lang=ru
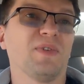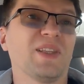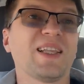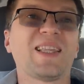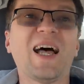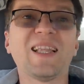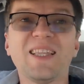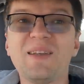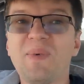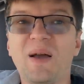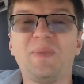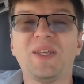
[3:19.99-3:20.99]
на
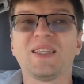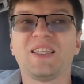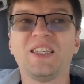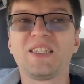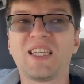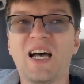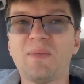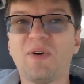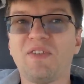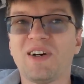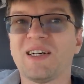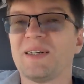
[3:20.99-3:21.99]
данный момент не
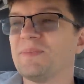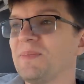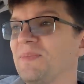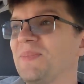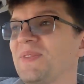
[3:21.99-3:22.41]
самого